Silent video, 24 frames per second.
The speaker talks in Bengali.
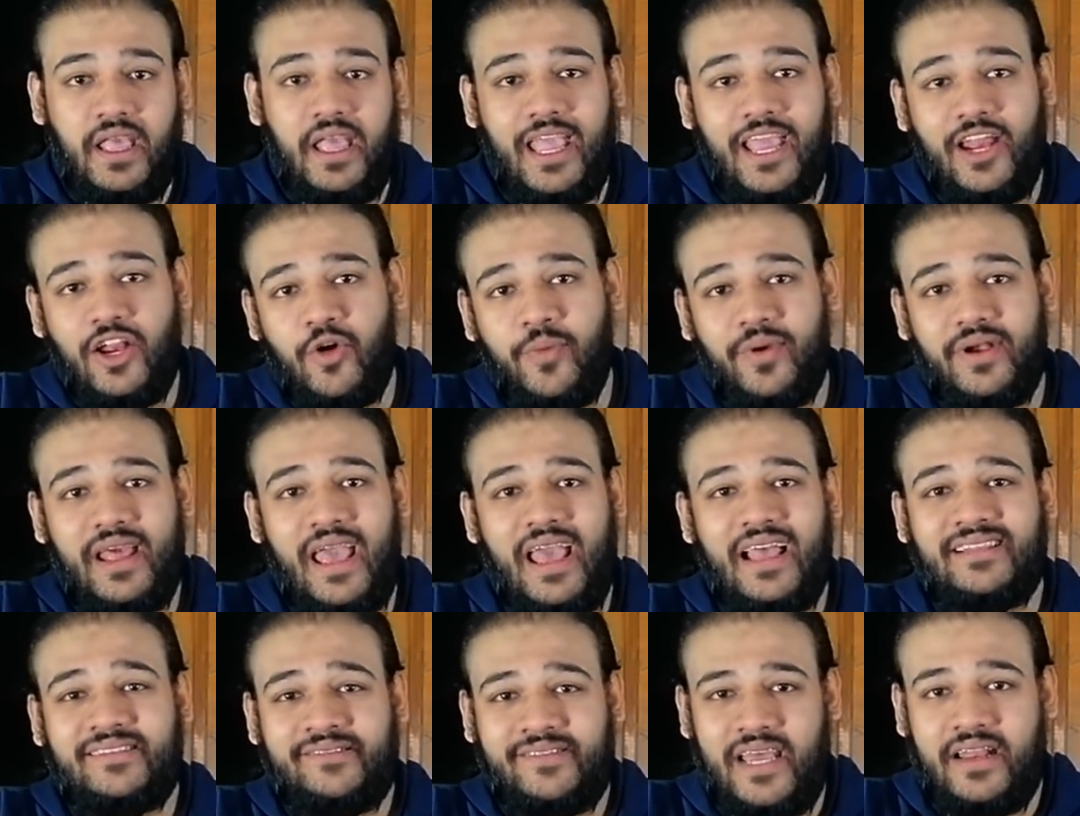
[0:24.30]
এরকম একটা
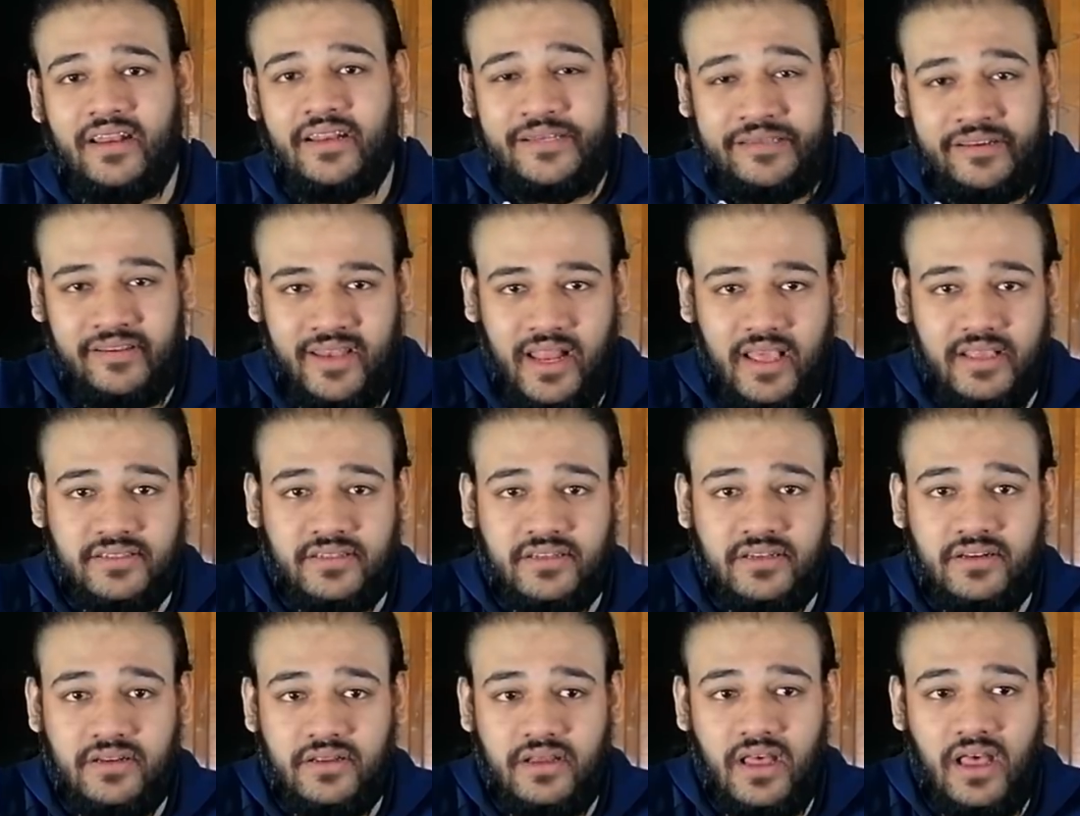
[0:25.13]
হ্যান্ড
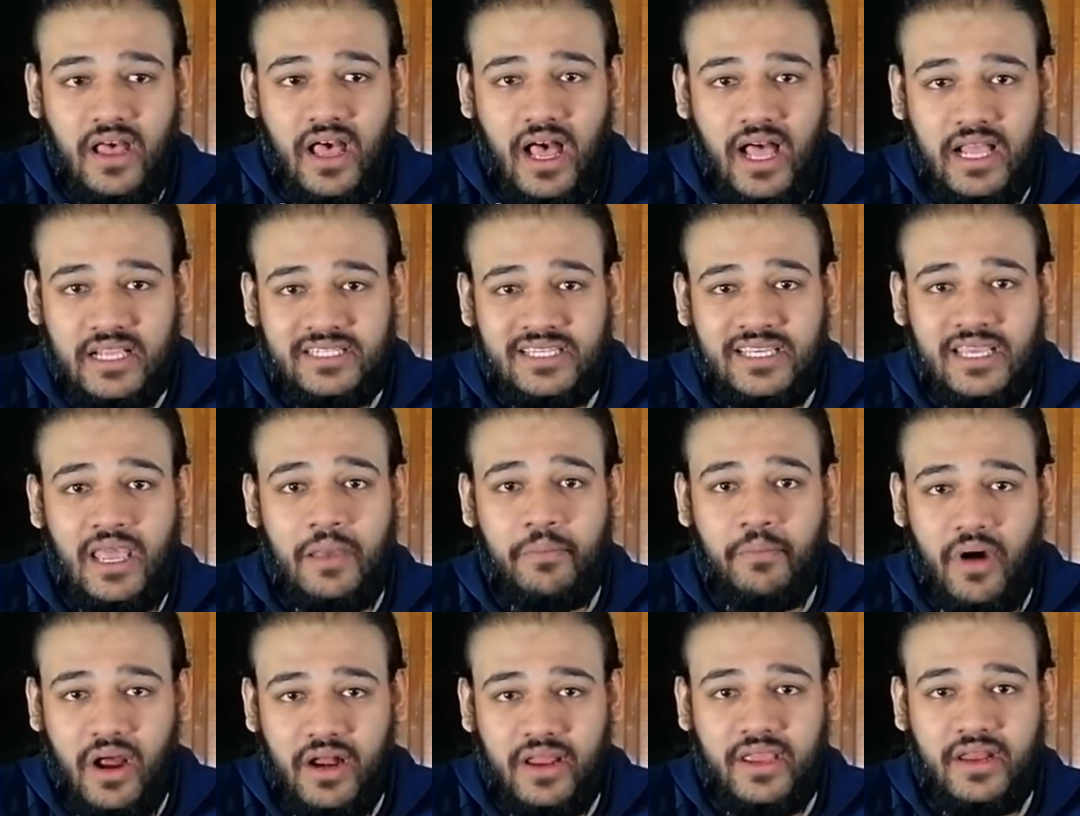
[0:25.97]
স্যানিটাইজার আজকে
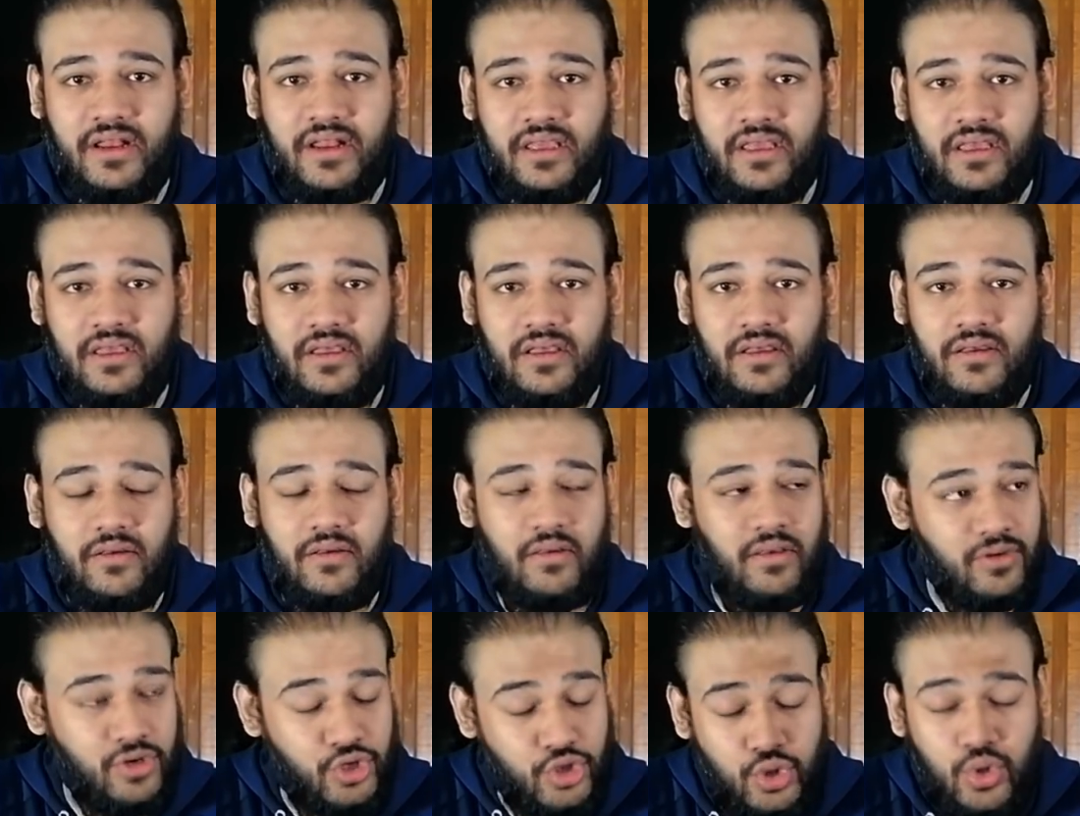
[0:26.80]
মার্কেটে
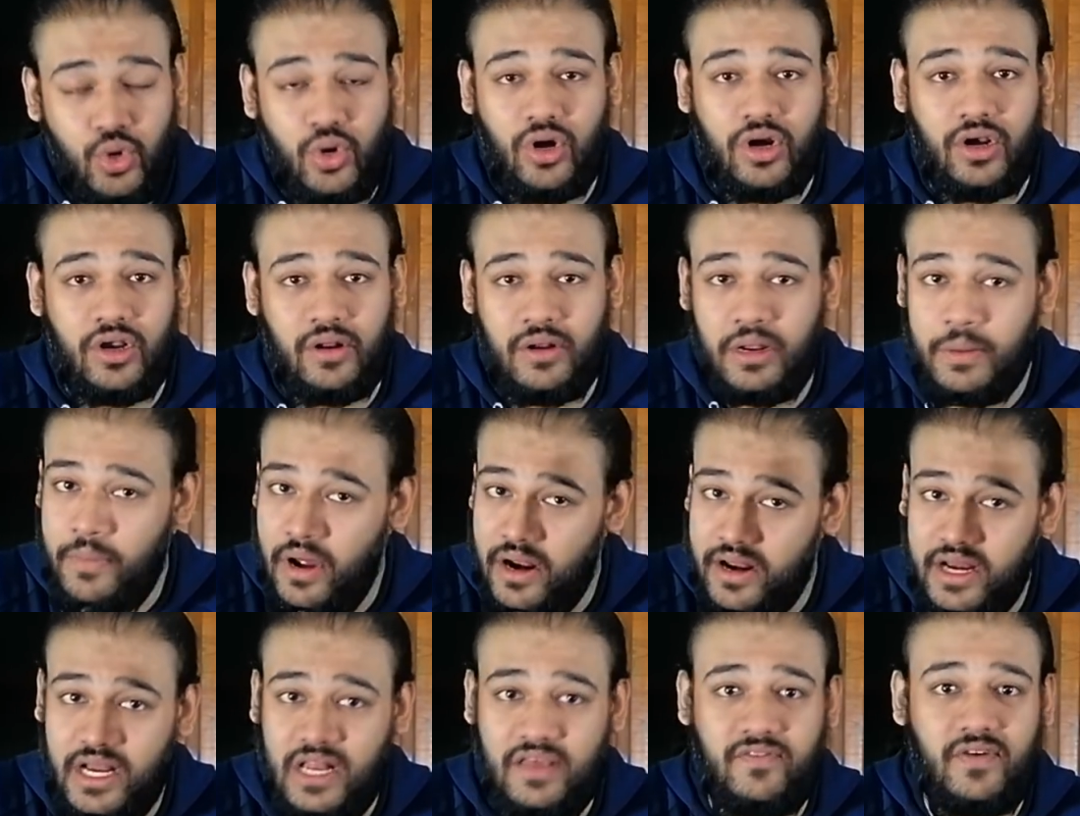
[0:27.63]
শর্ট একটা
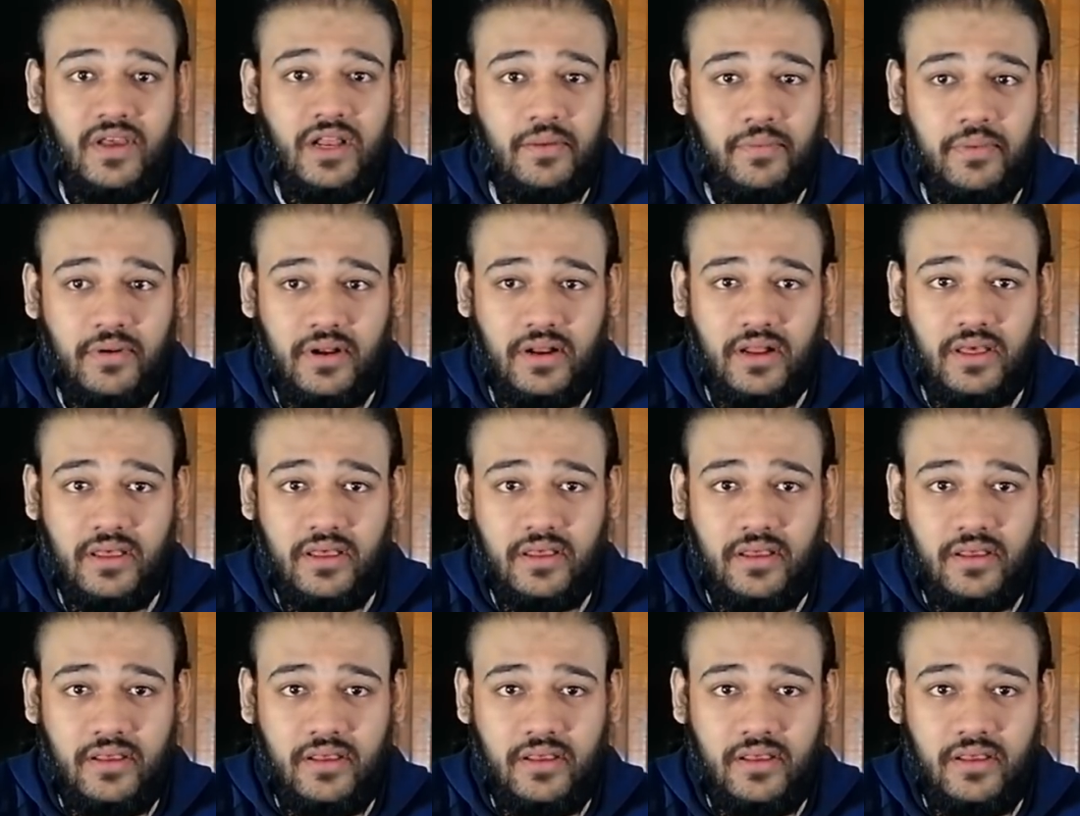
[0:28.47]
মার্কেটে অ্যাভেলেবল না